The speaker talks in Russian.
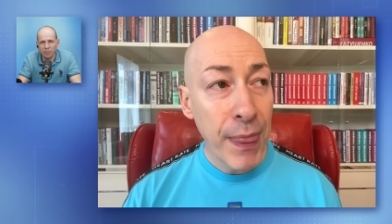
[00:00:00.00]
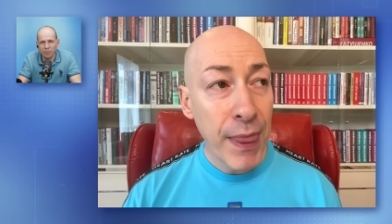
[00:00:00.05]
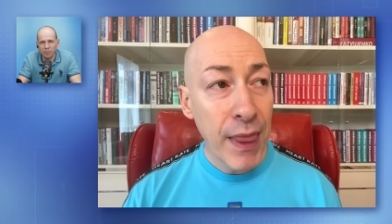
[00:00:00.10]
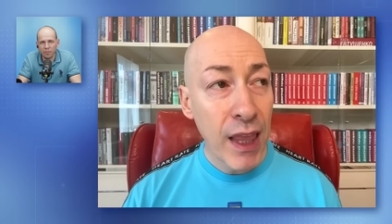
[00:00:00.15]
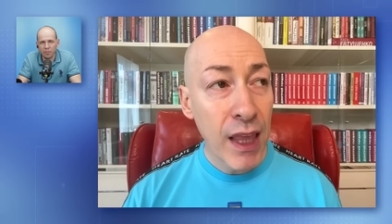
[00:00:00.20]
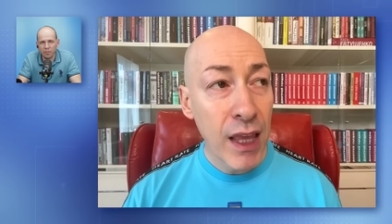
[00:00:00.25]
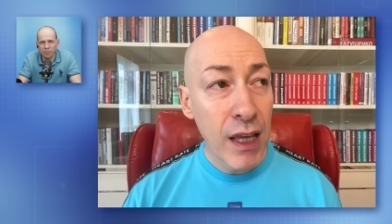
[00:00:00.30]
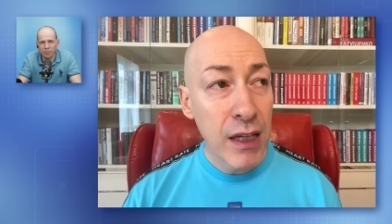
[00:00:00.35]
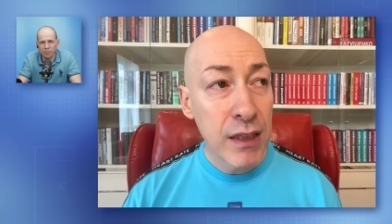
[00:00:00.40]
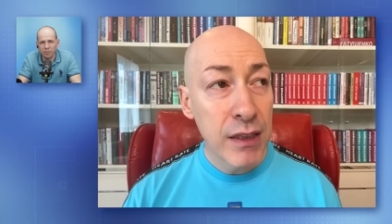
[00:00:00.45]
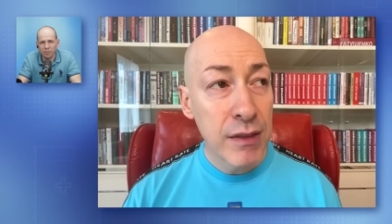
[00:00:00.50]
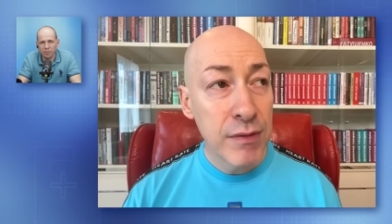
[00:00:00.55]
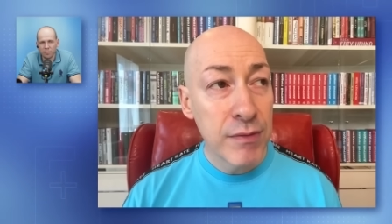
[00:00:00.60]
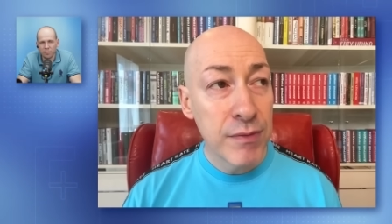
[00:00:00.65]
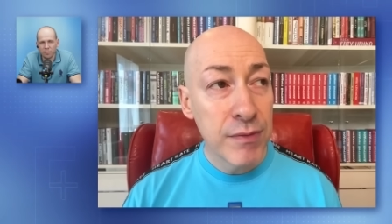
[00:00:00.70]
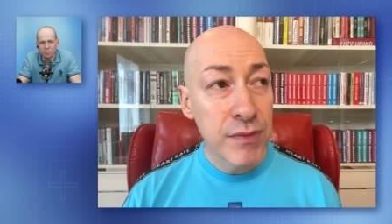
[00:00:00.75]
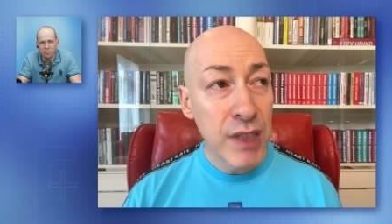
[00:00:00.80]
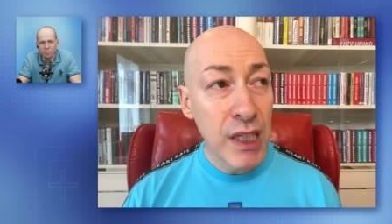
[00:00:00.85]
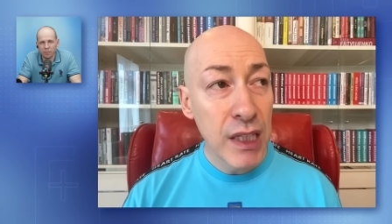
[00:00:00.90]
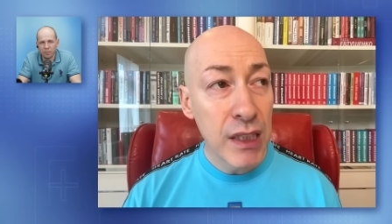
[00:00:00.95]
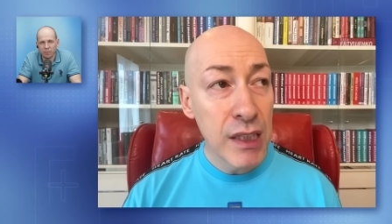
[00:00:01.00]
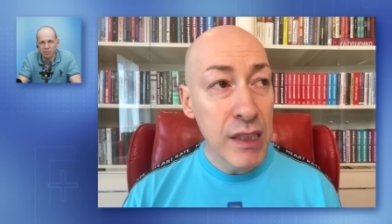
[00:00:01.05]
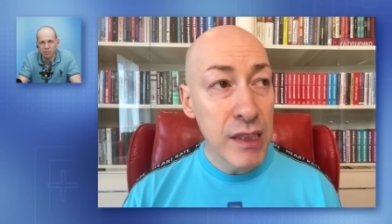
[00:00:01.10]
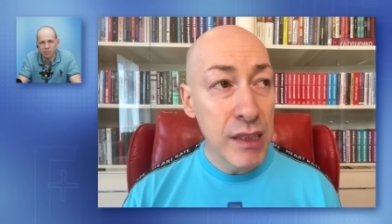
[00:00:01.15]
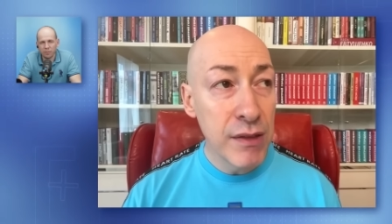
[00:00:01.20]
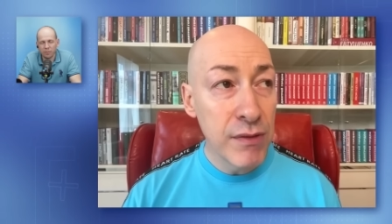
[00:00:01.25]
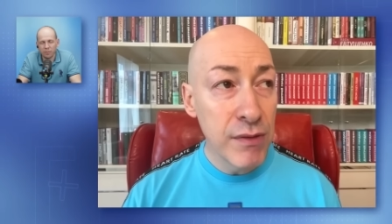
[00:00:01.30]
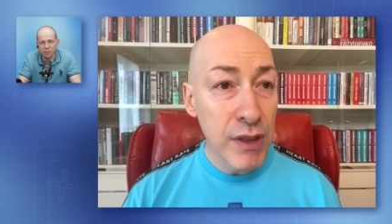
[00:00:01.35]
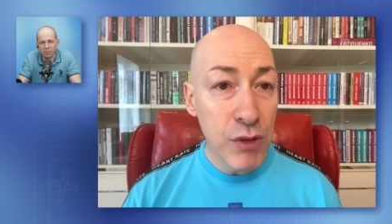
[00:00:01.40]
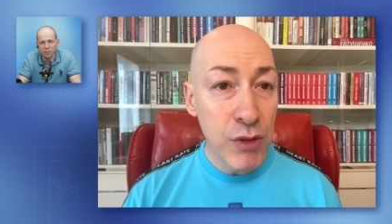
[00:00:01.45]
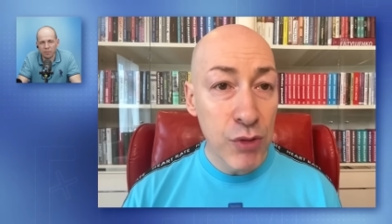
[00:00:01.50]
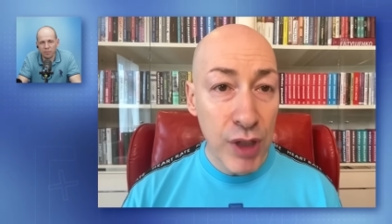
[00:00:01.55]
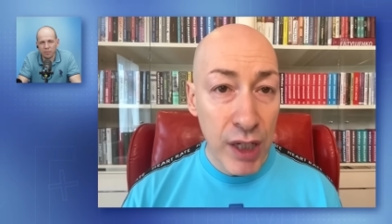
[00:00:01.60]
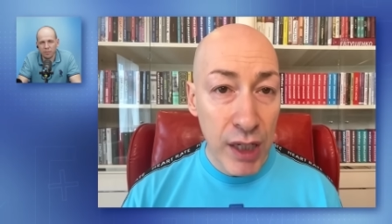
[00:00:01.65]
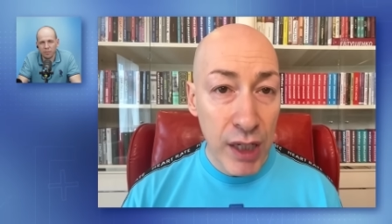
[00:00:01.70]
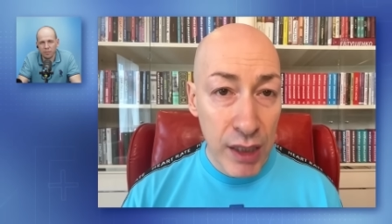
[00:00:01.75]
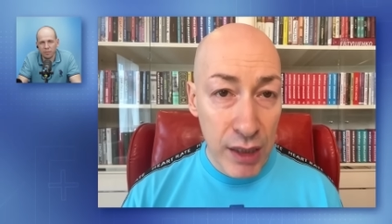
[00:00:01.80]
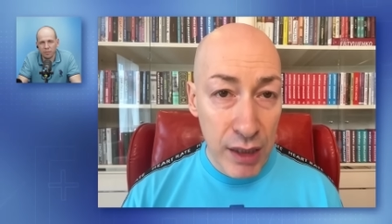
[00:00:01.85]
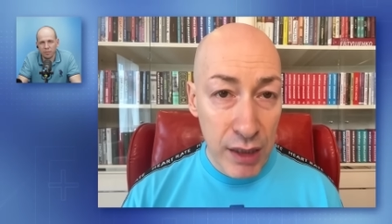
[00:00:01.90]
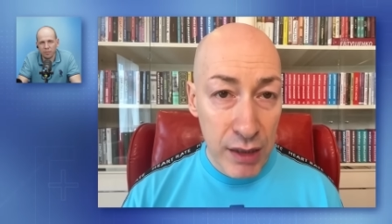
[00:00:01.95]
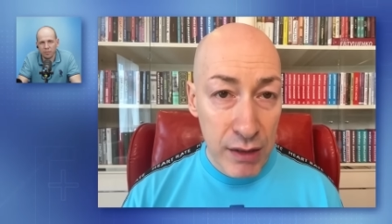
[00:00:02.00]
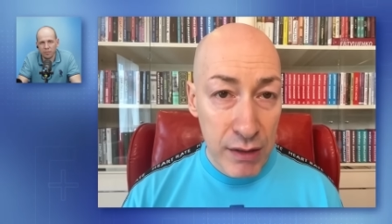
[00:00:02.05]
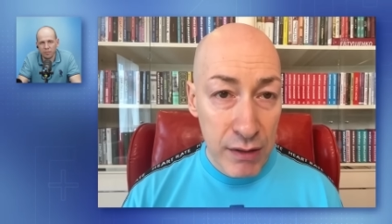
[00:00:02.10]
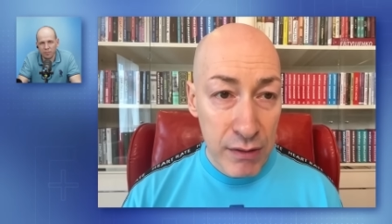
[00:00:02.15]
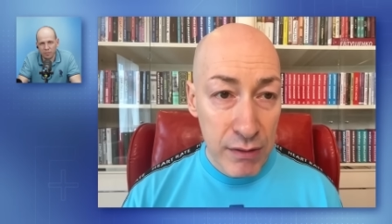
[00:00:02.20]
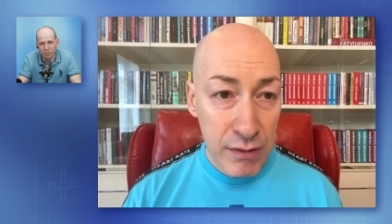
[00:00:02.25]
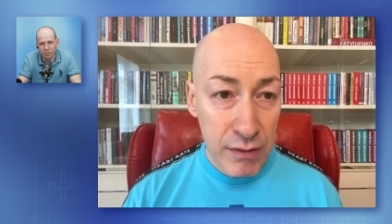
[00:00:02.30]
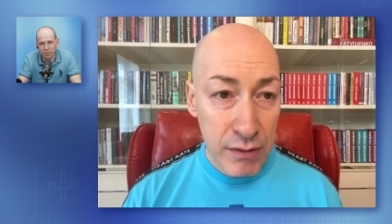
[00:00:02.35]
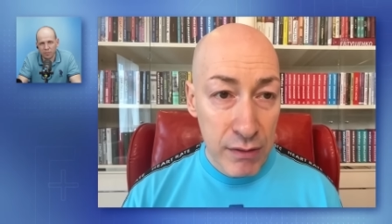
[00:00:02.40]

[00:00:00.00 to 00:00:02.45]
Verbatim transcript: — это символ Украины.